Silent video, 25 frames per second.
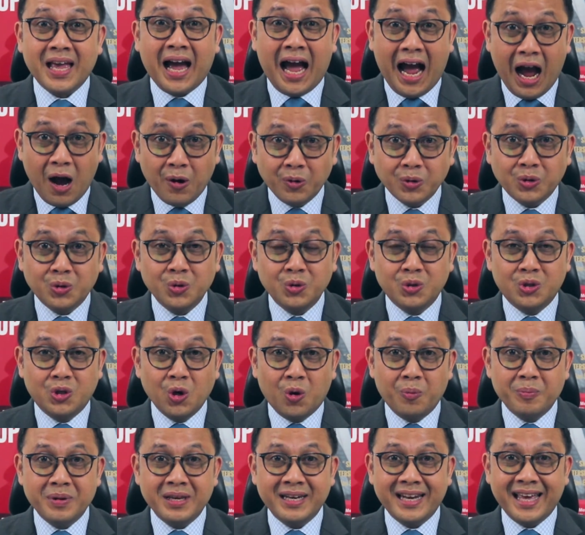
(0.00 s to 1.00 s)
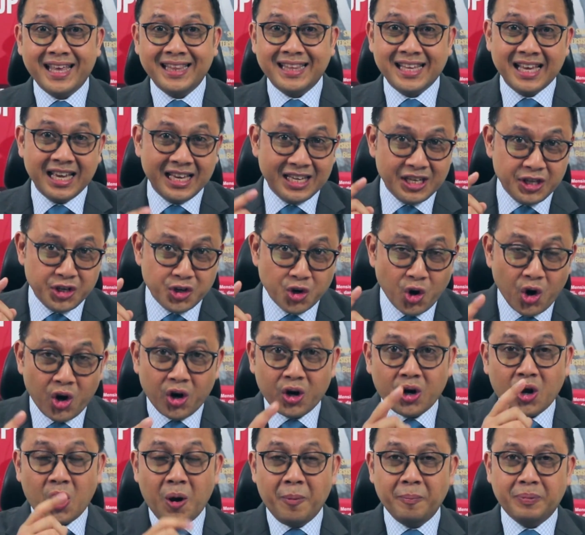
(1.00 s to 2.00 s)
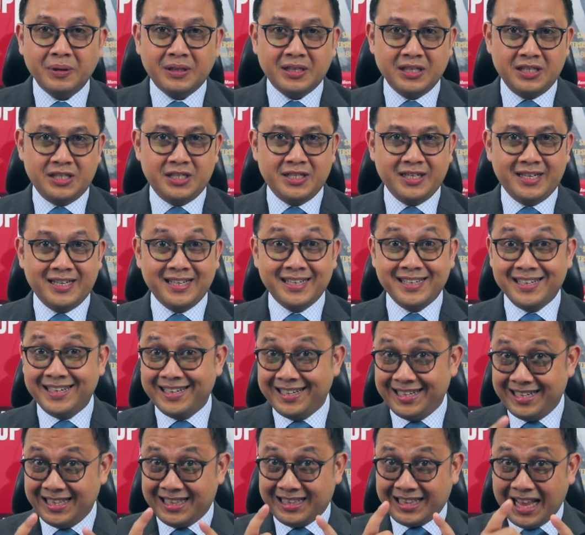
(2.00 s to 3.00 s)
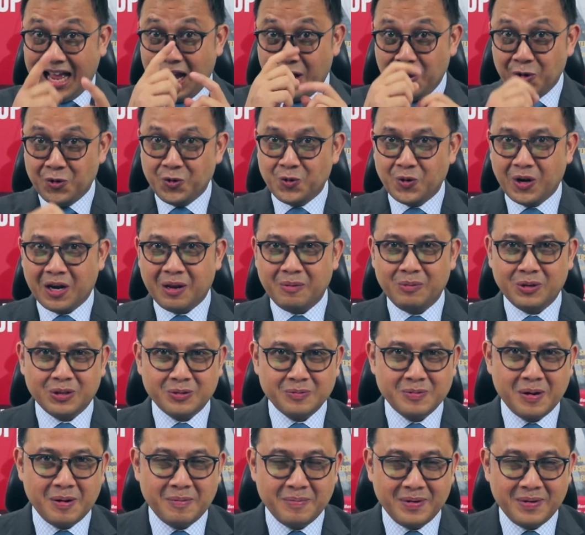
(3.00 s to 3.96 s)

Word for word: How to Dominate Your Competition di tahun 2019.